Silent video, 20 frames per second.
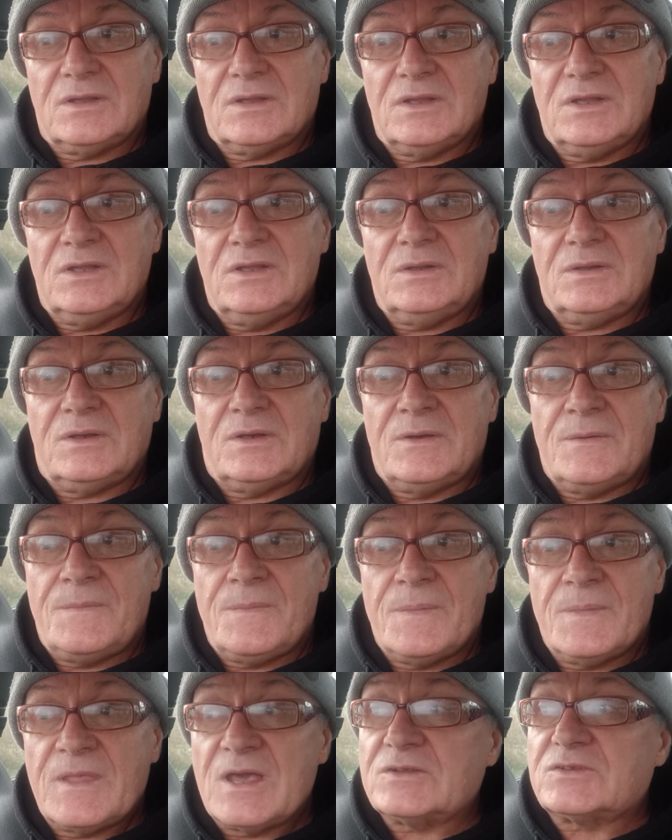I e,
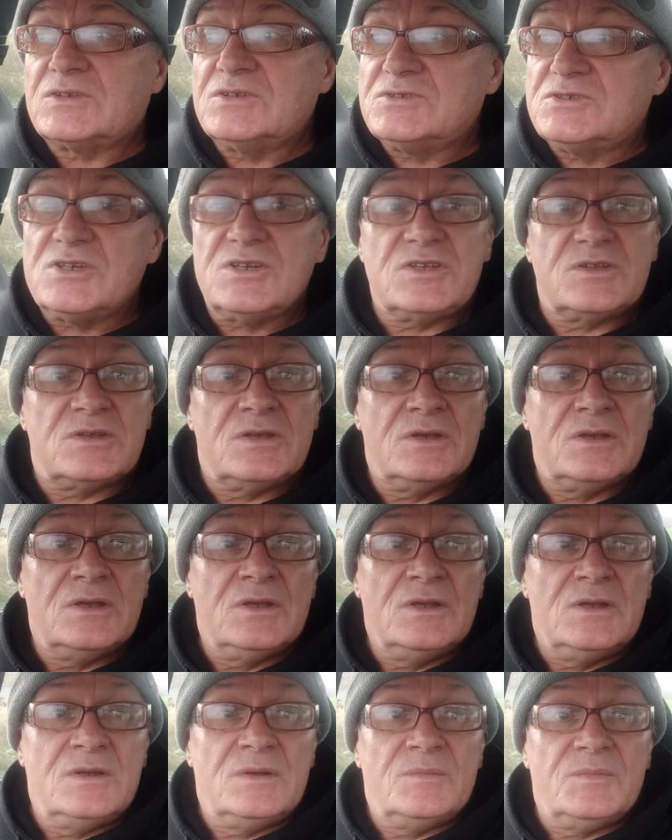niech ten dzień
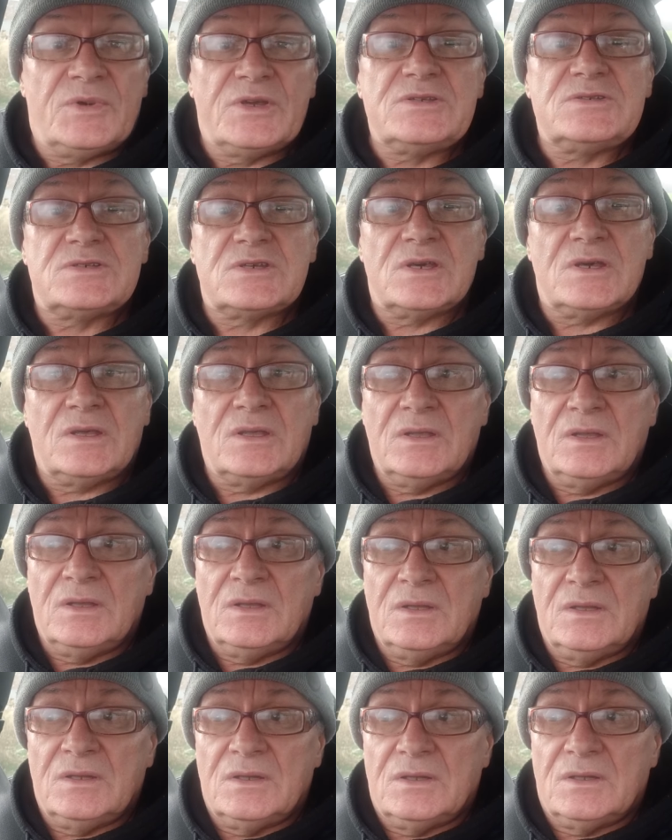będzie
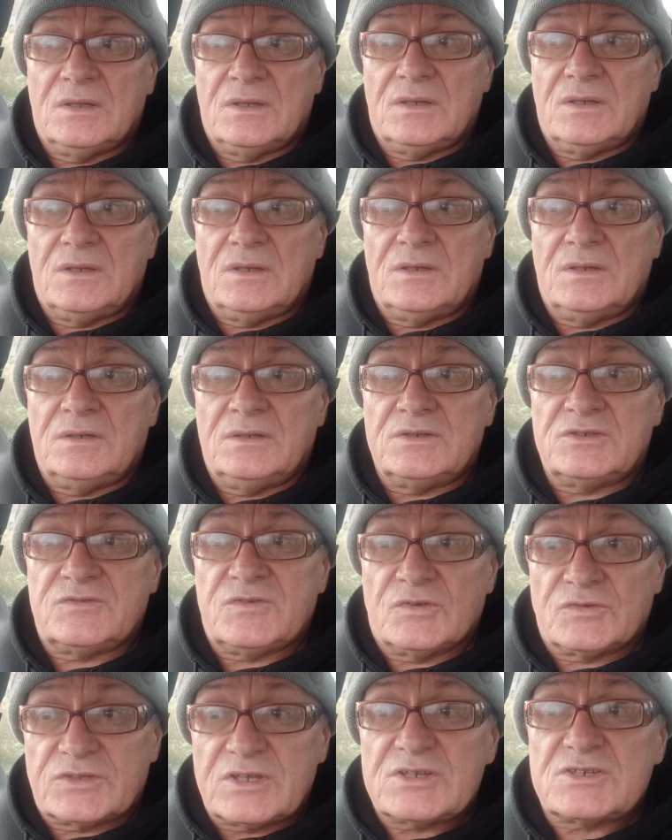e,
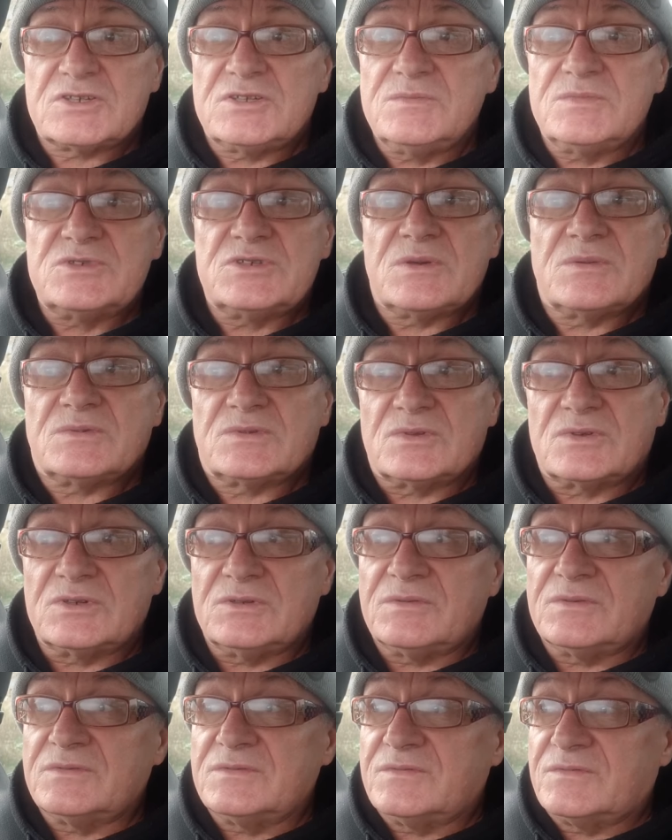świątecznym dniem,
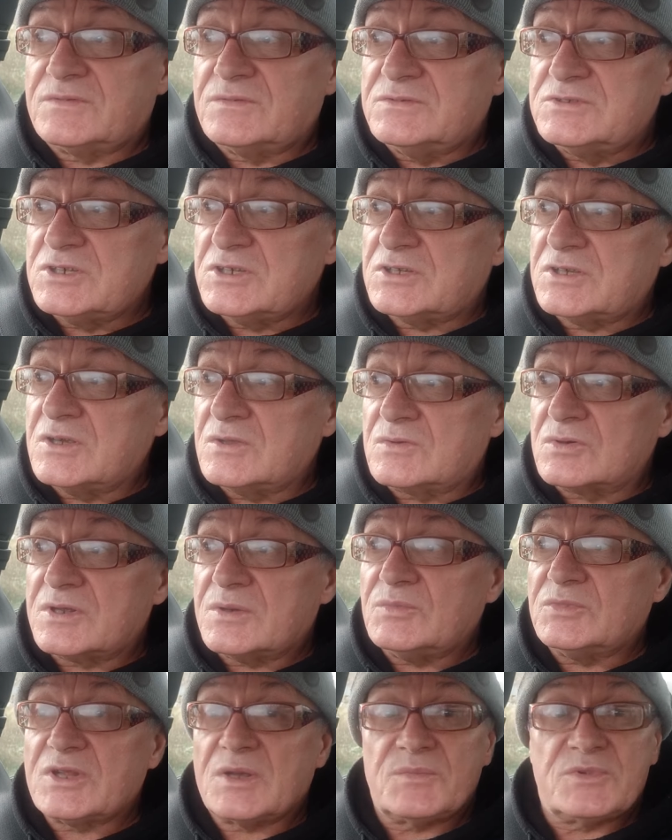który, dzięki
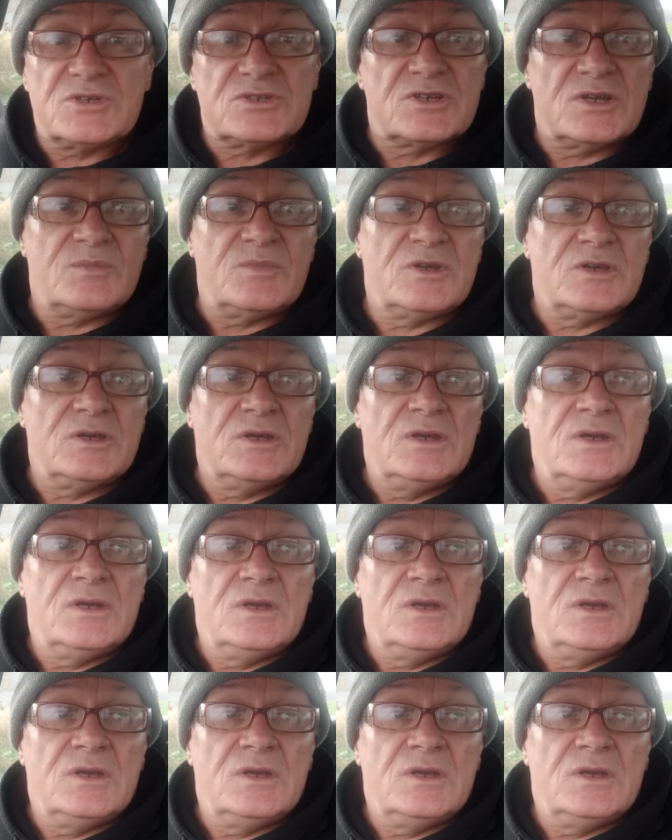któremu nabierzemy